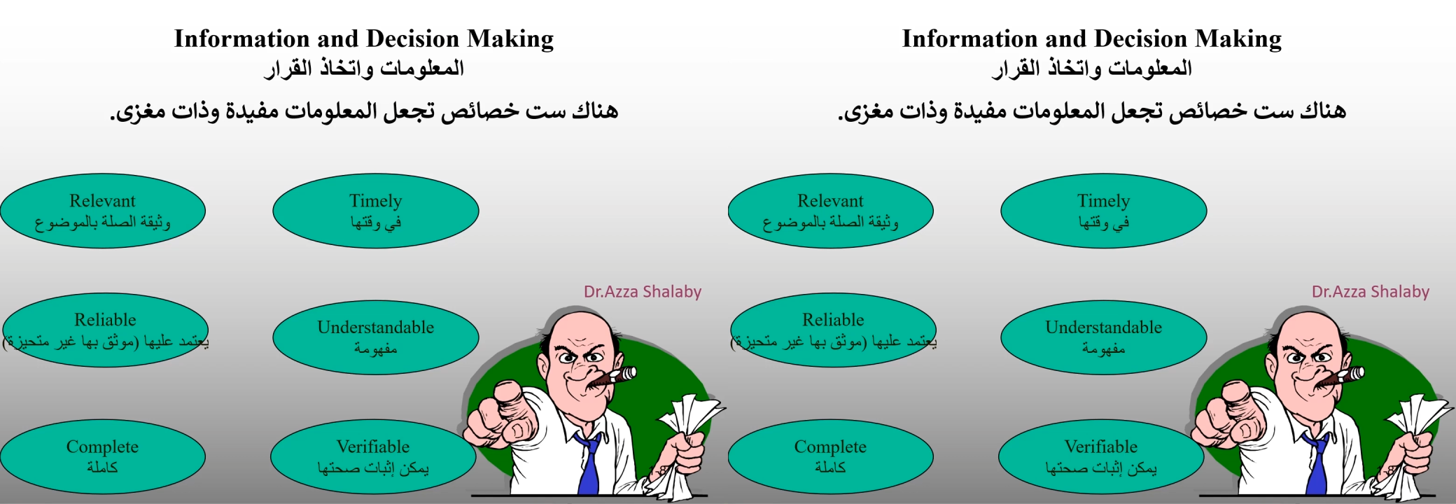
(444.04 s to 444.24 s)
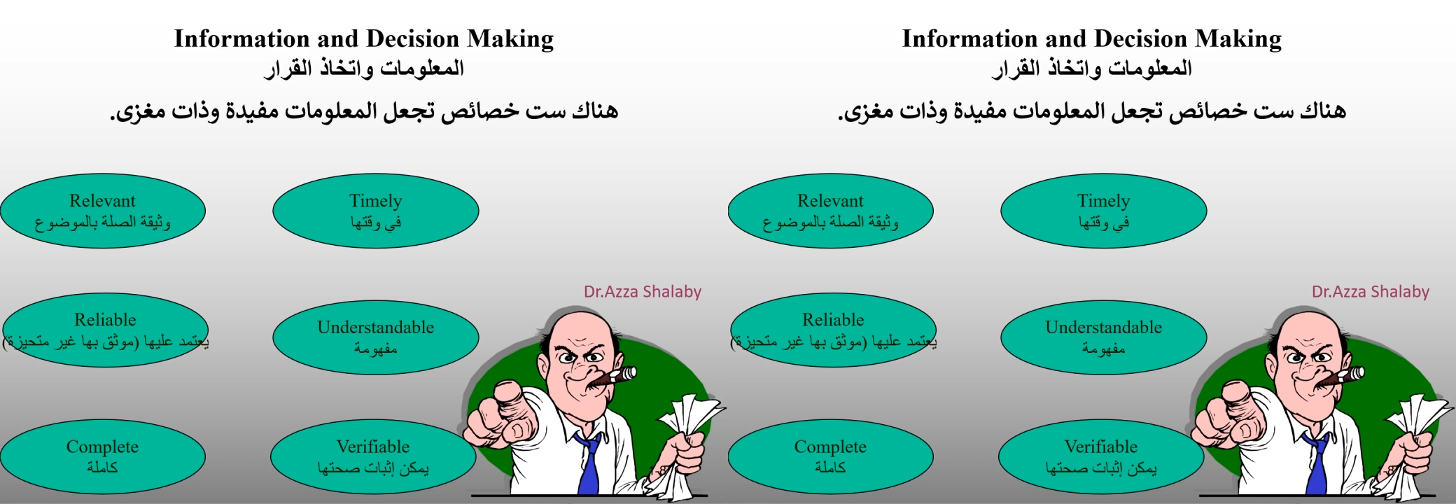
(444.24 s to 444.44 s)

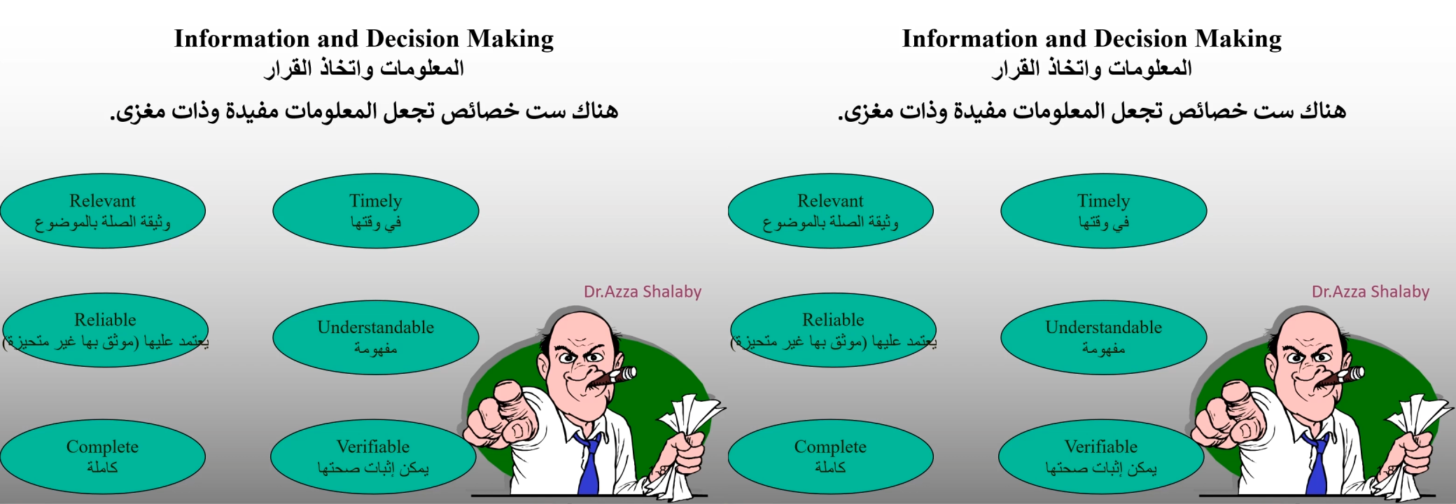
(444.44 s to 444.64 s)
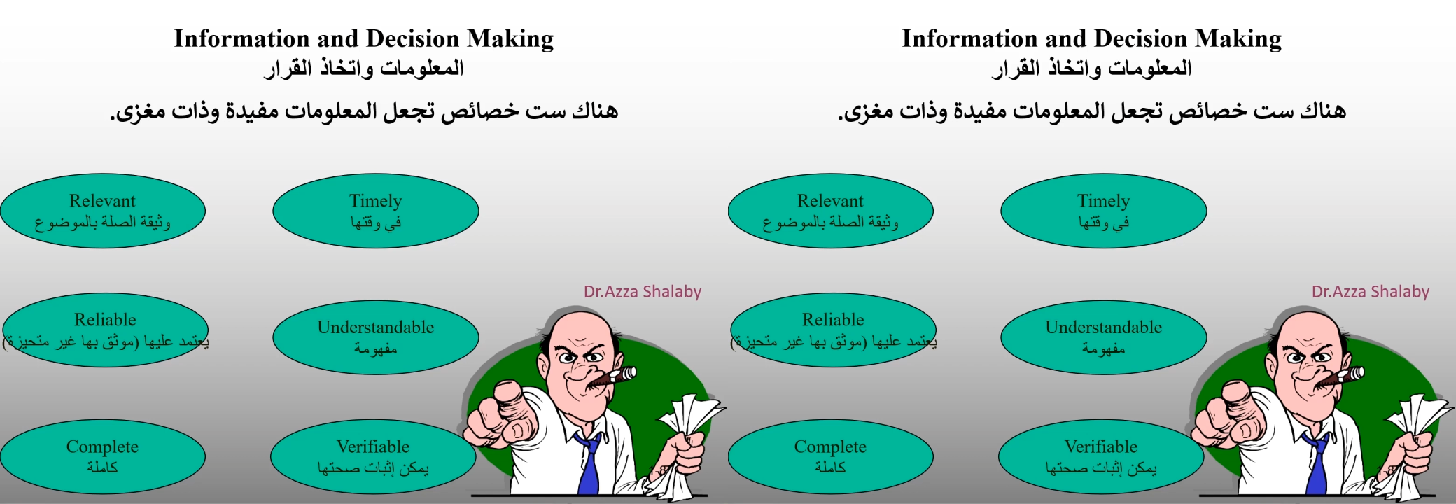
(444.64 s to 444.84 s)

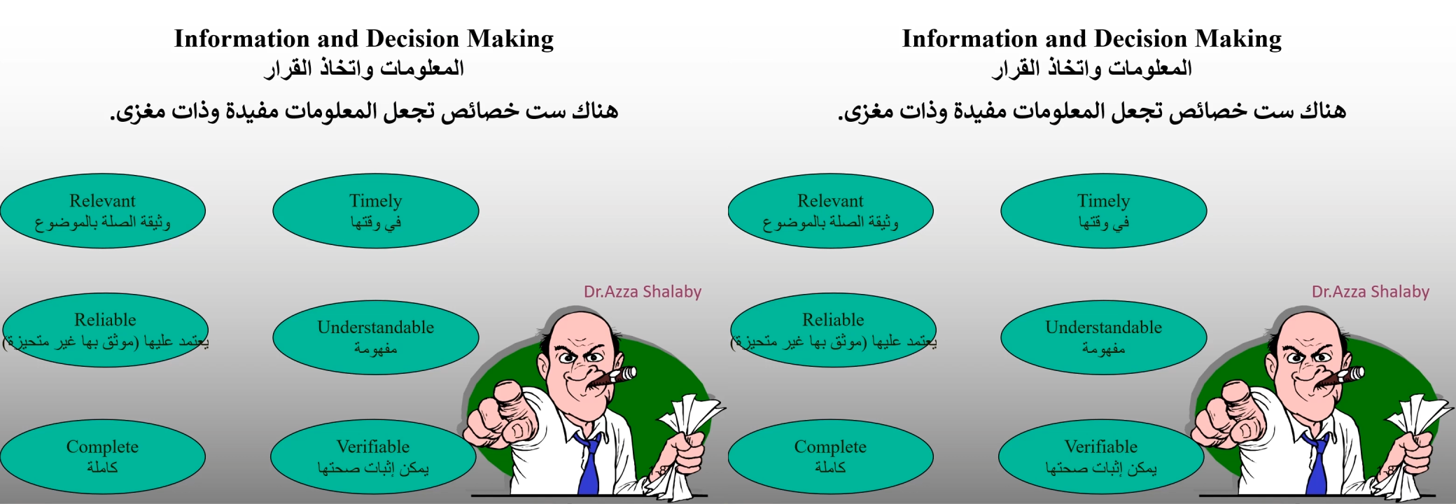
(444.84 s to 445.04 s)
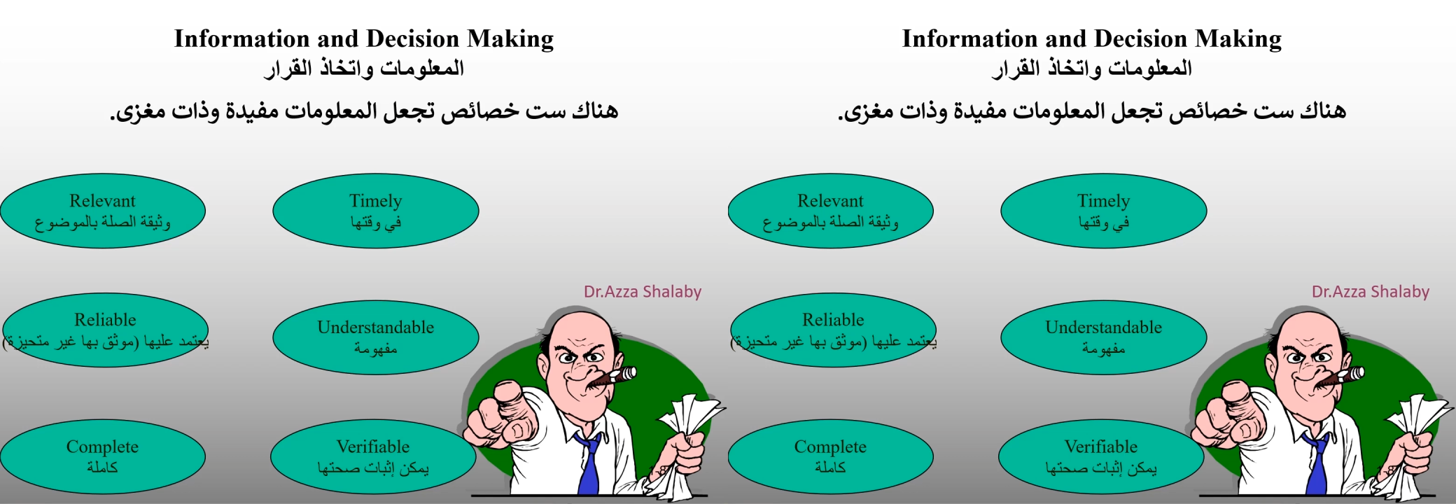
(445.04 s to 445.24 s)
يختلف
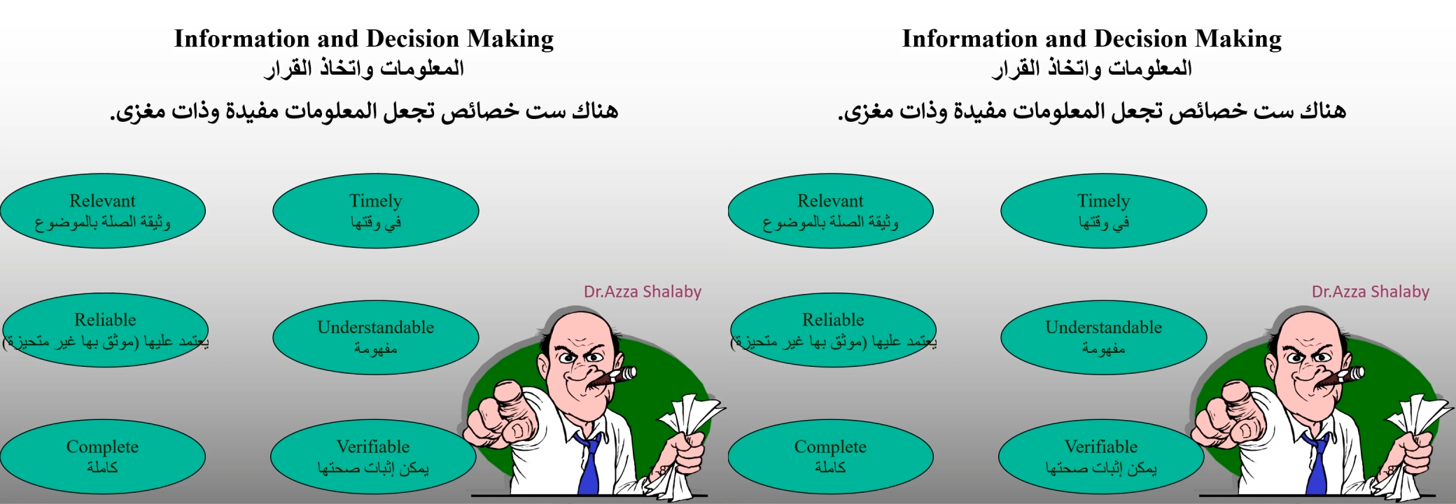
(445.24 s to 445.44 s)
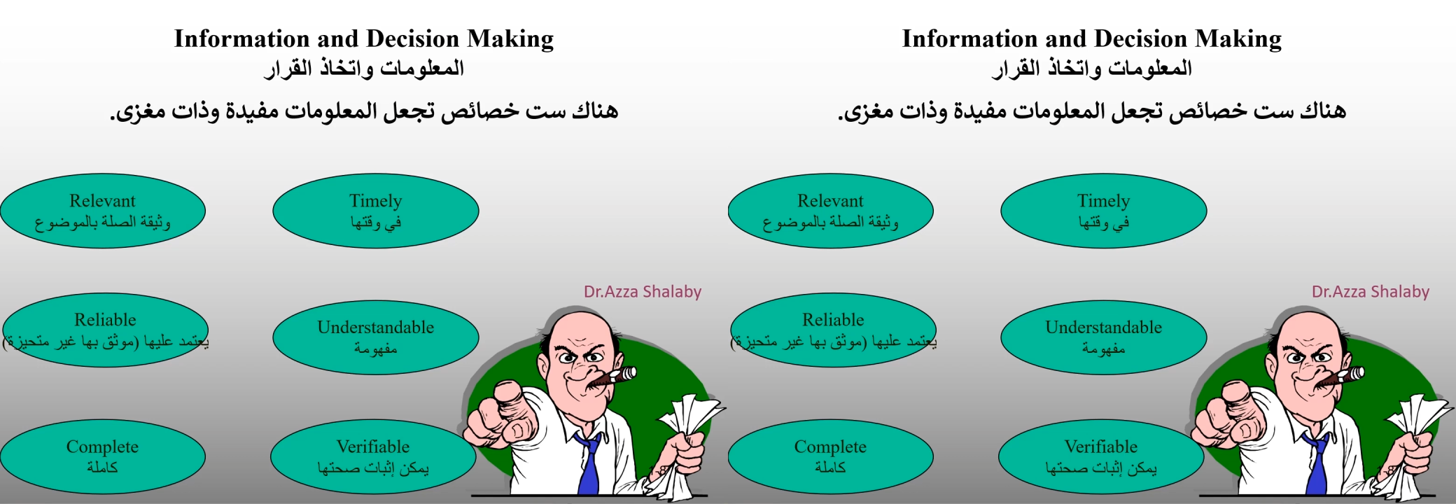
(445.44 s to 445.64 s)
اتنين على راي